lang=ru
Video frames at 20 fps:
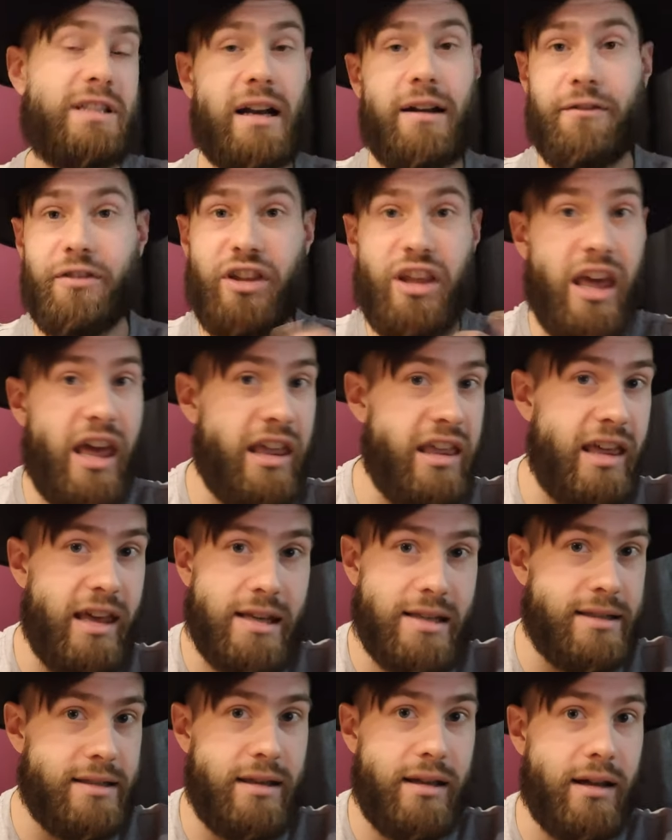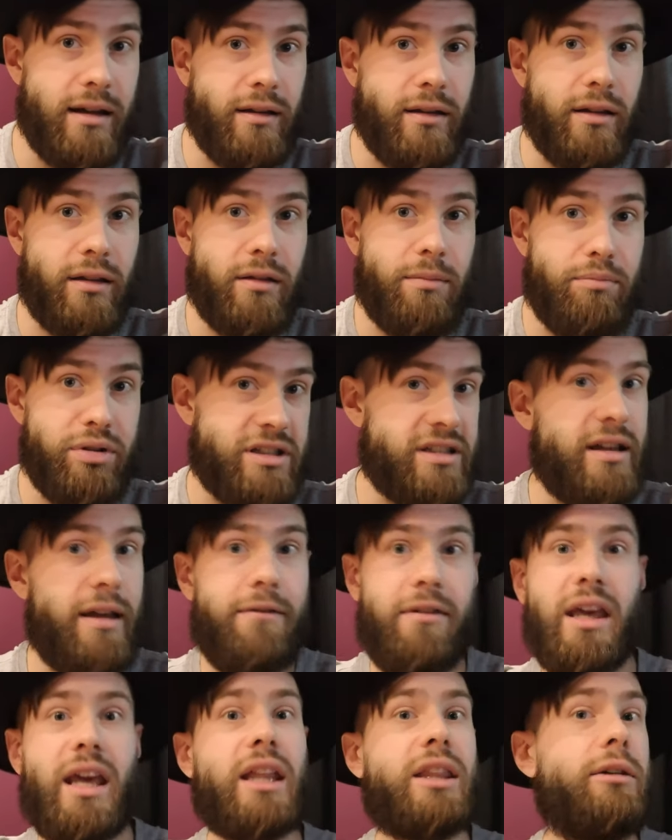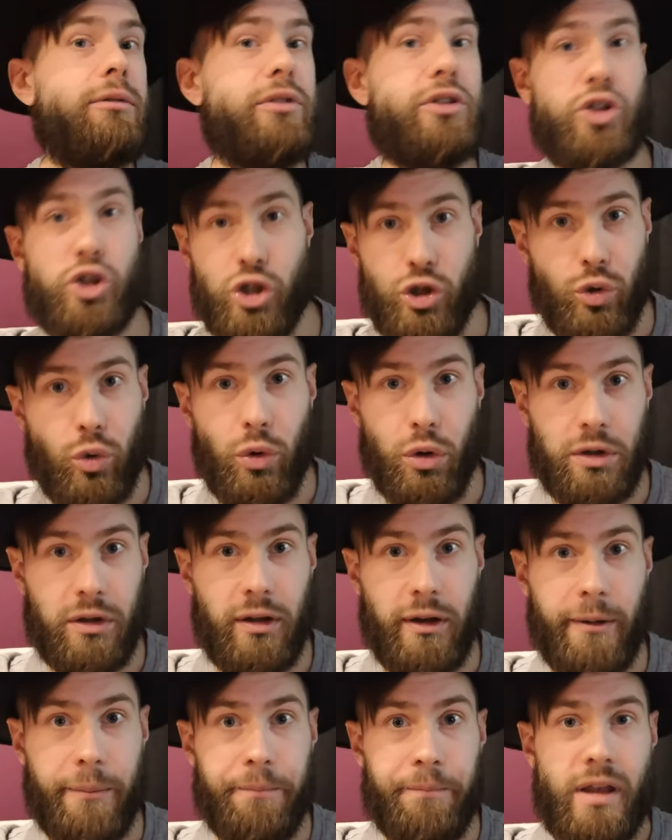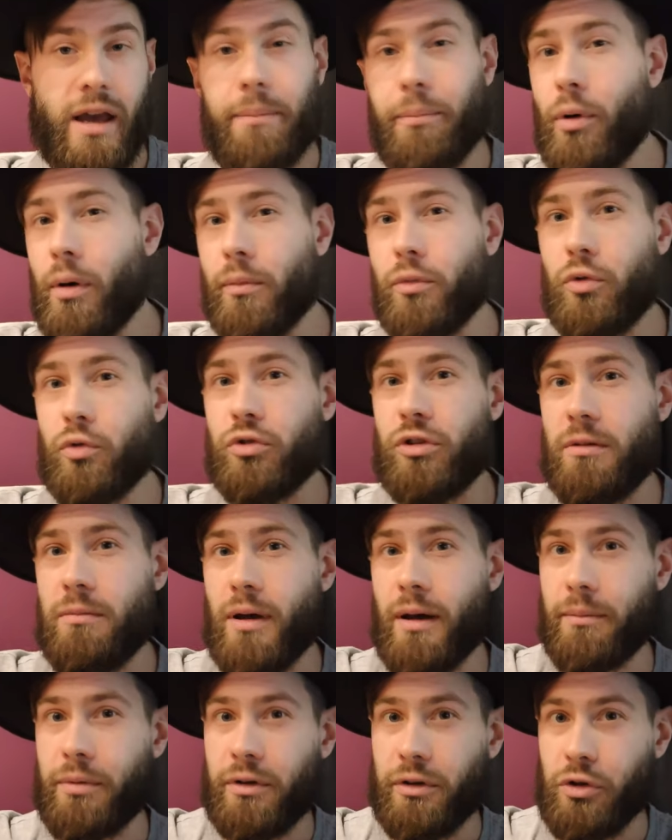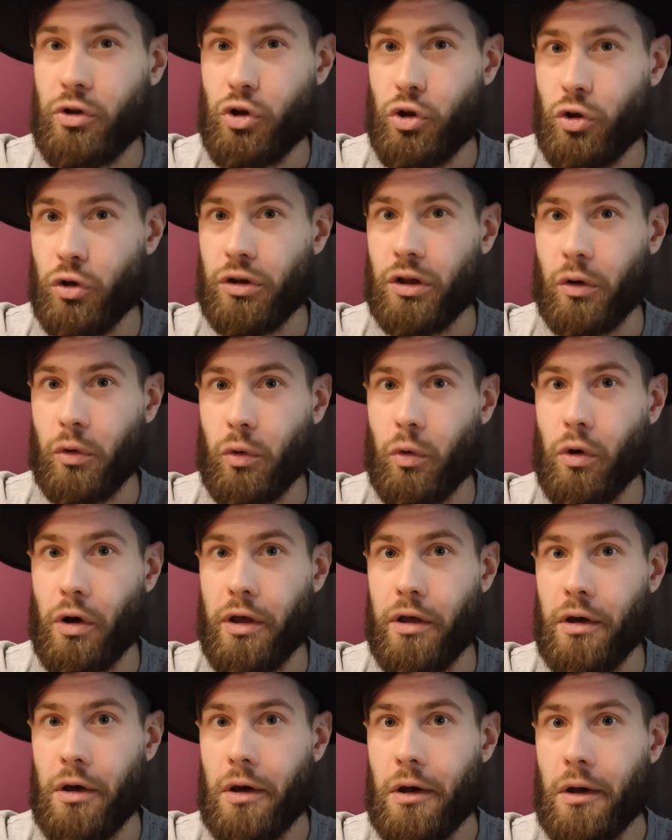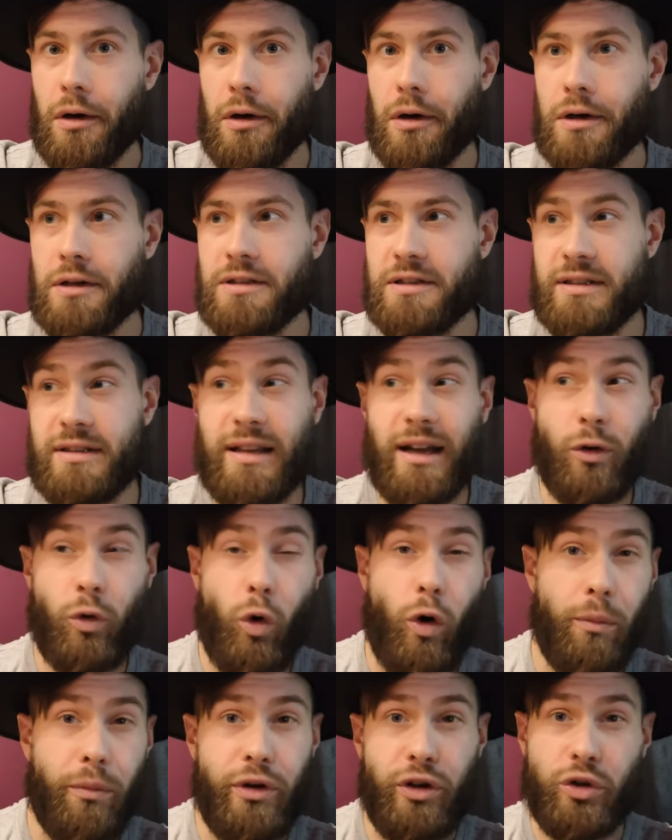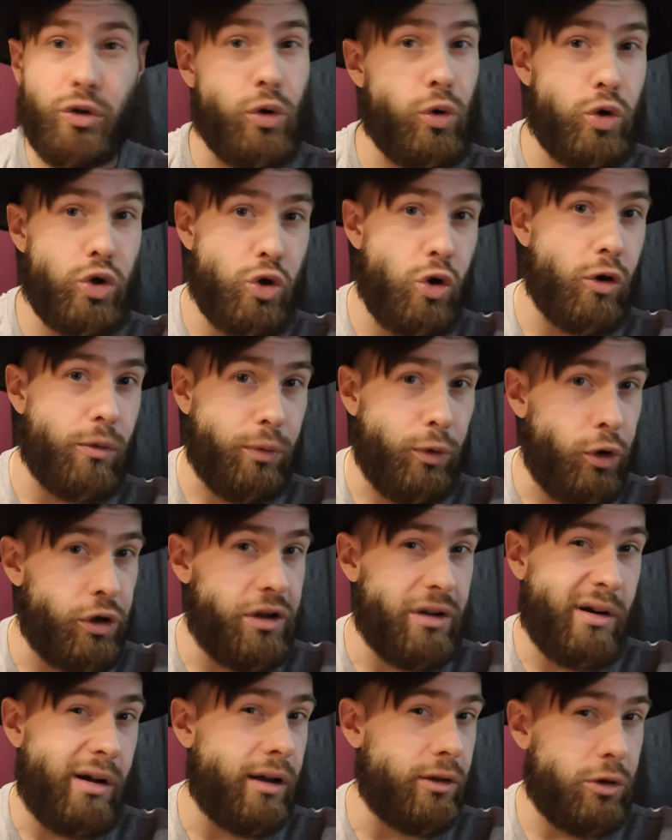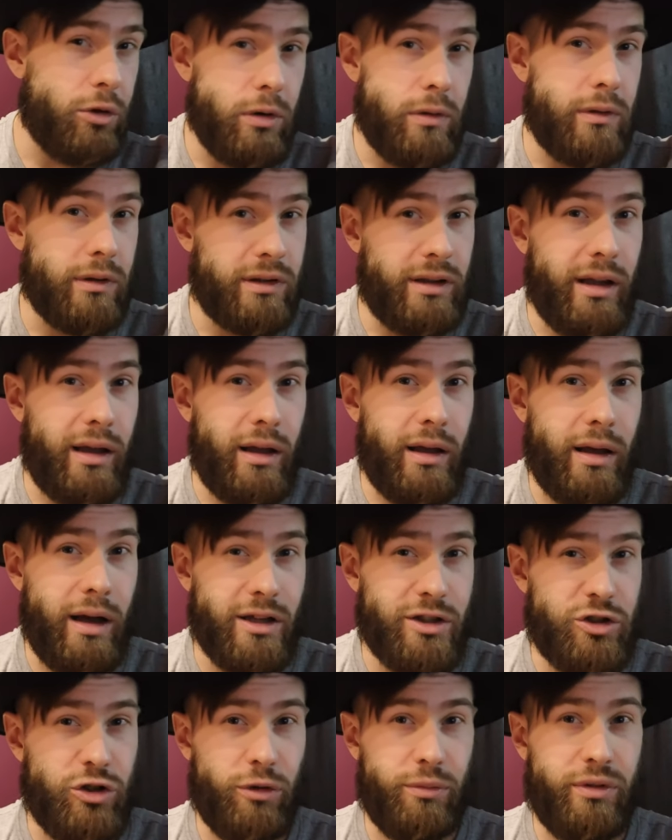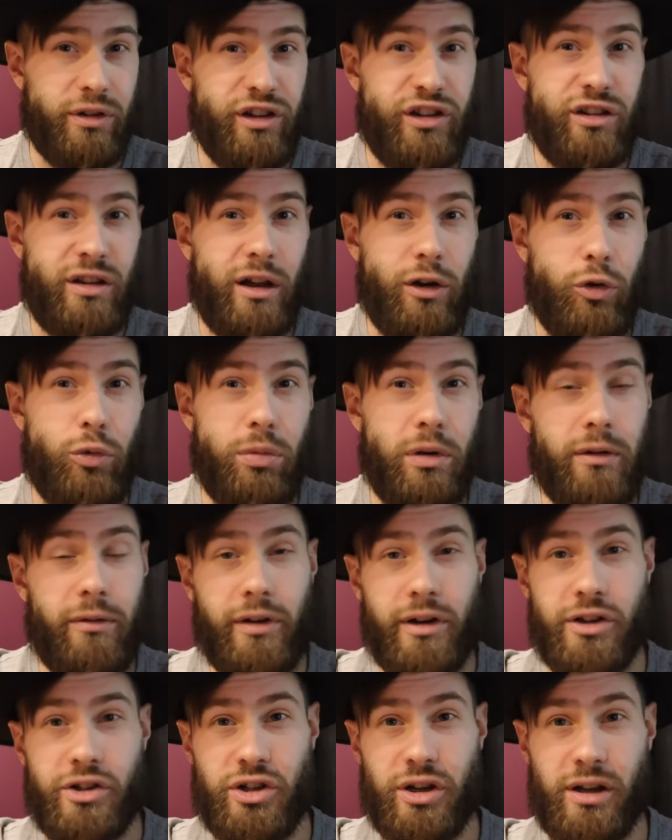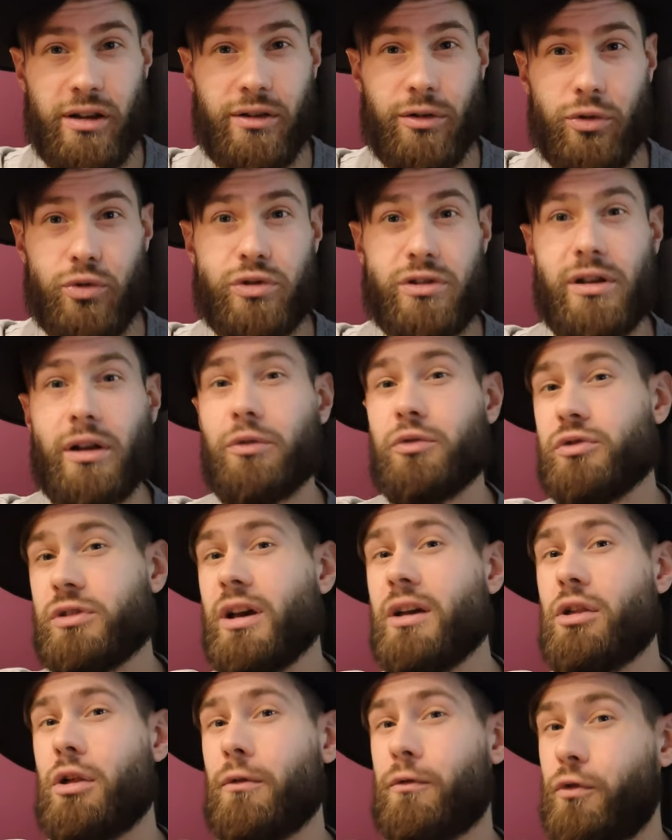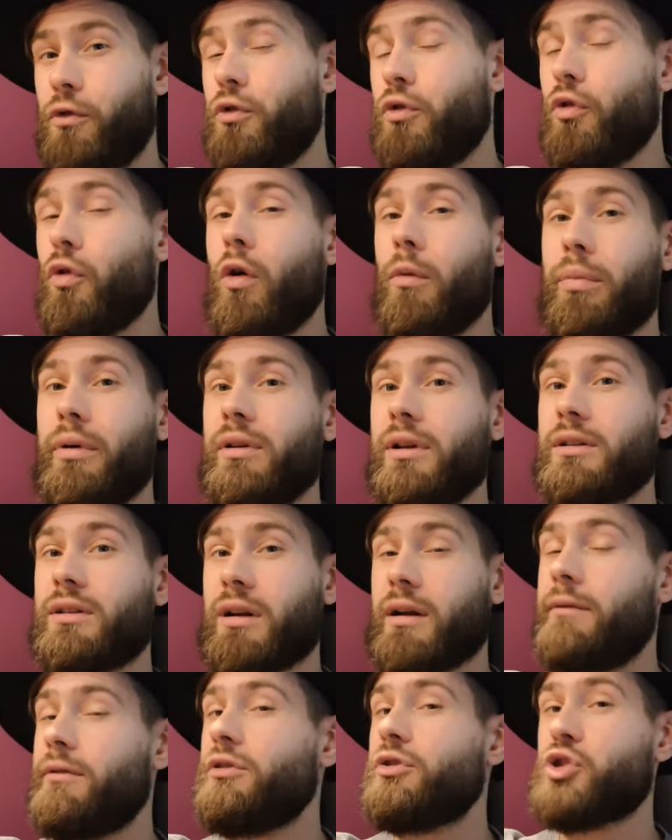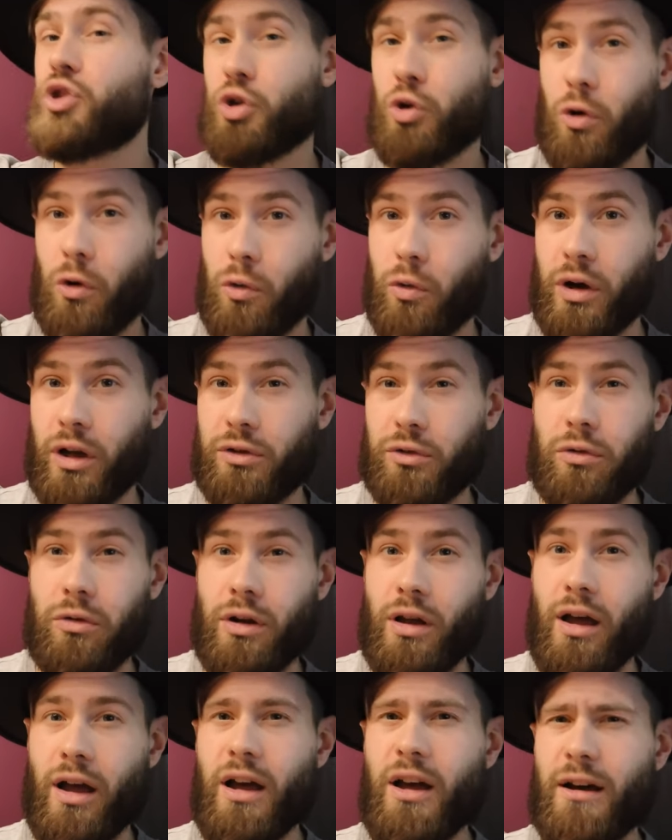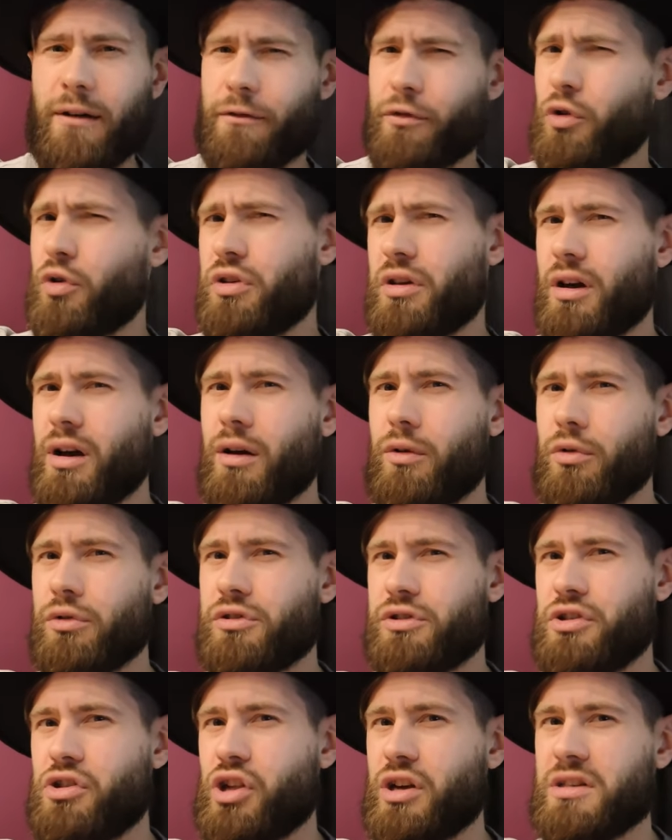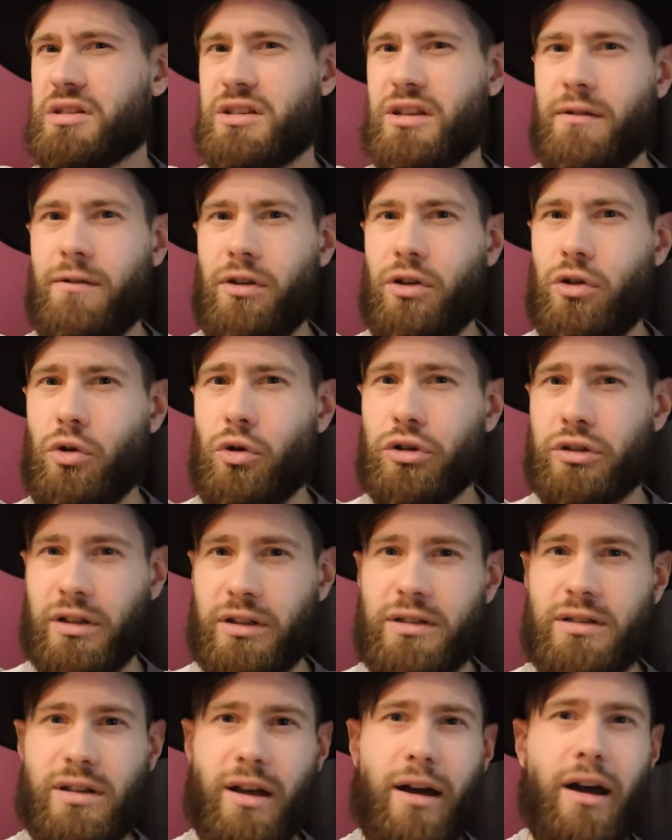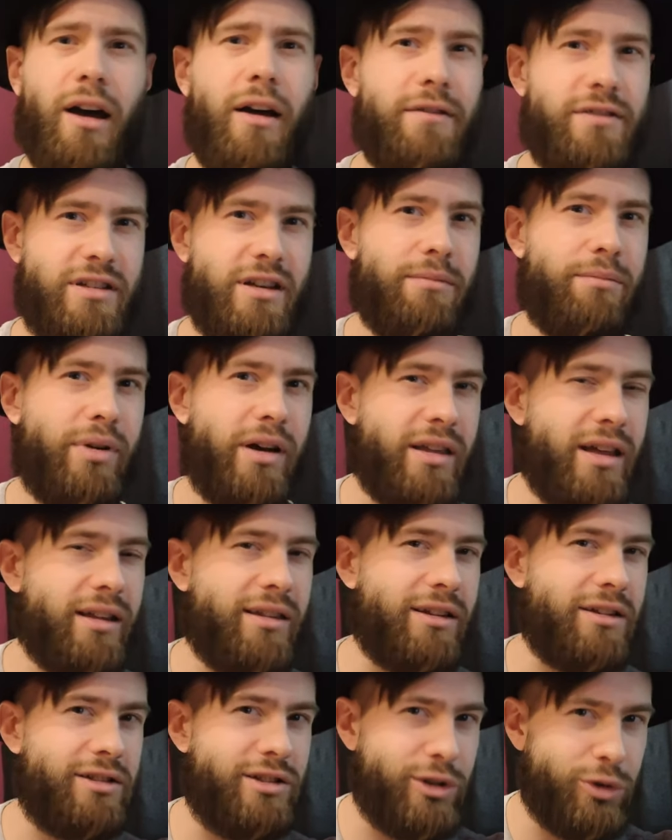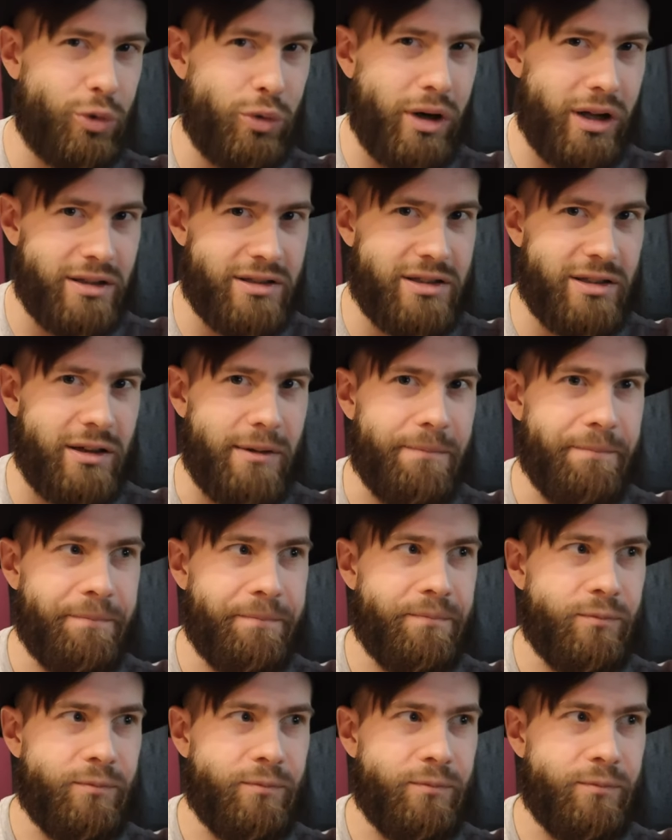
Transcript: сравнение сделать, посоветовать что-то. Я помню, у тебя был еще такой э, знакомый дружок-блогер, которого ты особо недолюбливаешь, это Руслан Усачев, и у него было travel-шоу, которое вроде как он сейчас не ведет из-за всем понятных ситуаций.